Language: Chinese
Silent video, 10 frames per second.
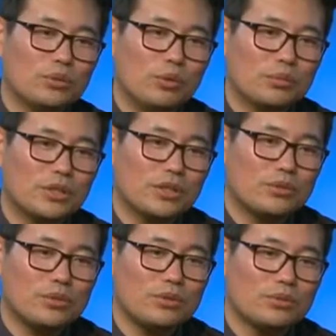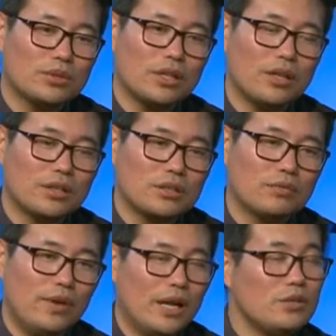我们的作曲中央老师
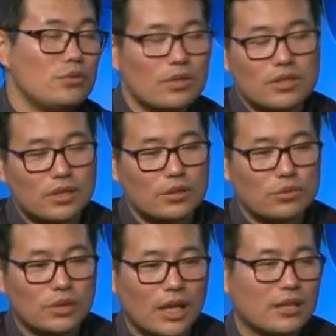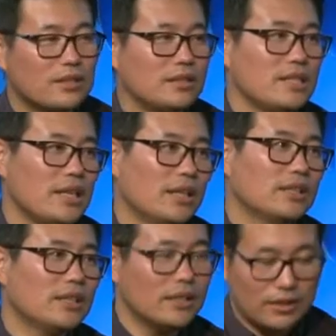完全是根据她的声线，
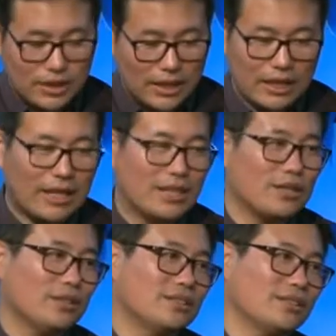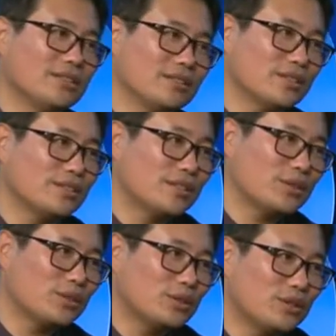给她打造了这个这这
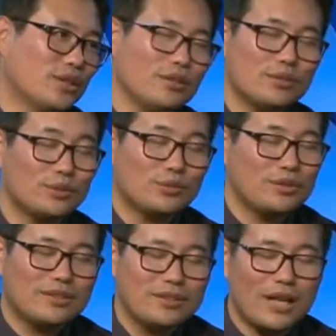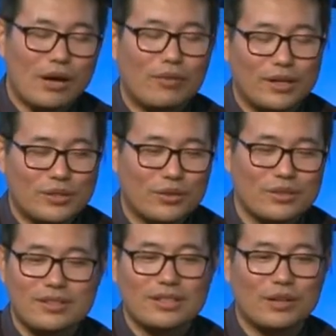首歌。啊，姑娘唱完之后
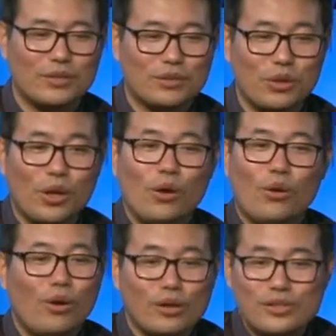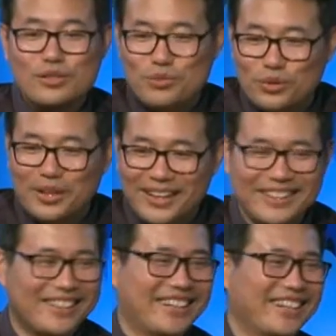k r i s t i n 唱完之后，哇，这是我，
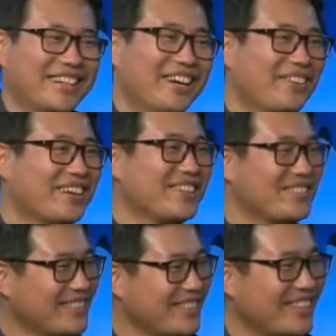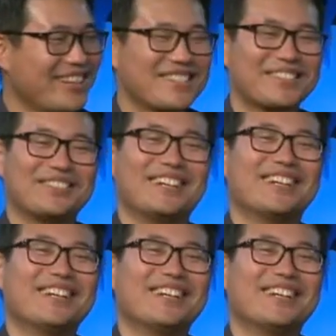我可以做成这个样子吗？非